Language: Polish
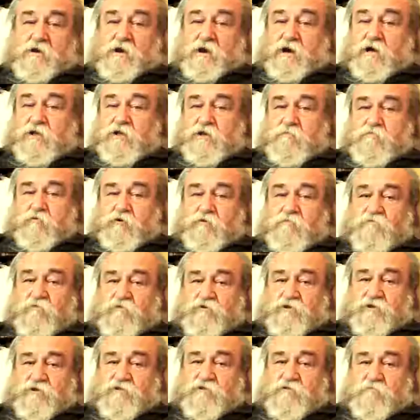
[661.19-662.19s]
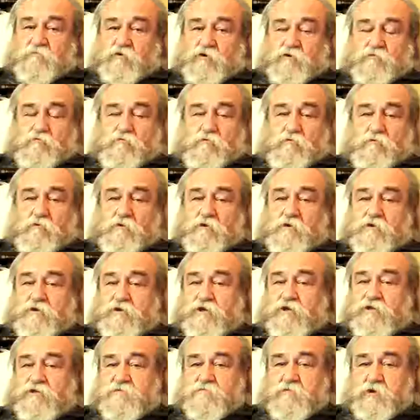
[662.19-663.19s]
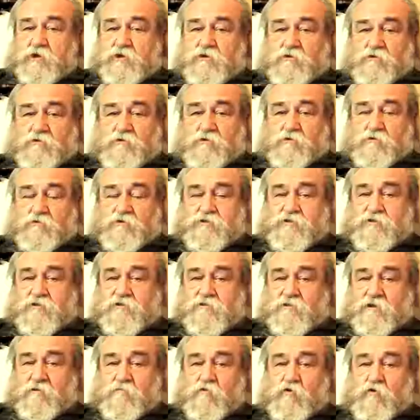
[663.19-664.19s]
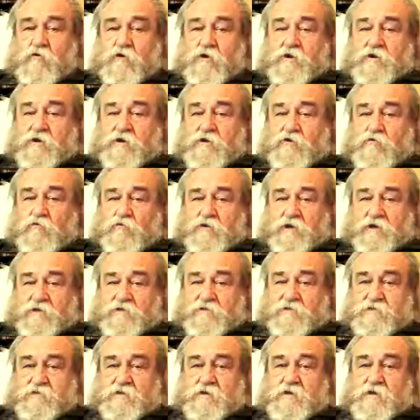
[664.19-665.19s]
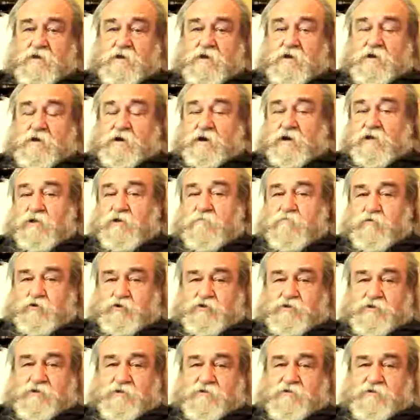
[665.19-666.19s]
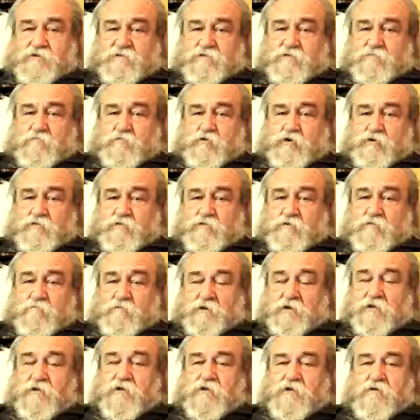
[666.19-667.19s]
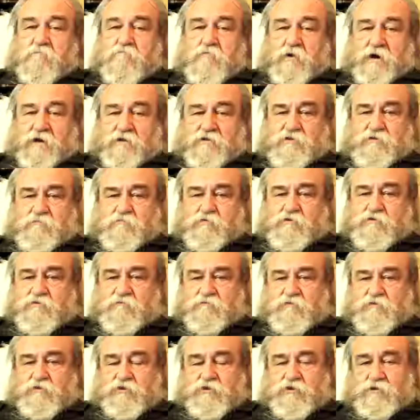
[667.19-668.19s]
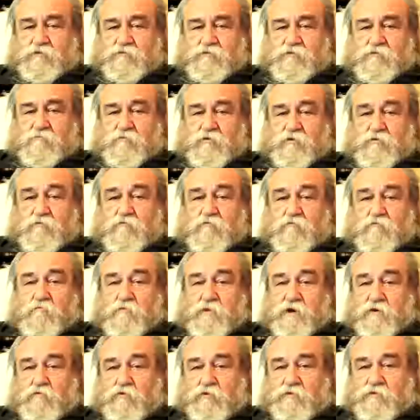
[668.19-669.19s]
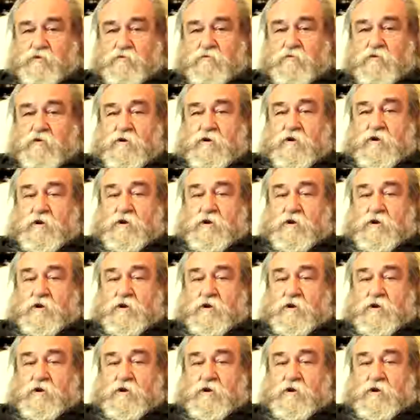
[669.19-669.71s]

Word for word: Ani po 20 roku nie zmieniono systemu edukacji, ani po 45, ani tym bardziej po 90 roku. Mało tego.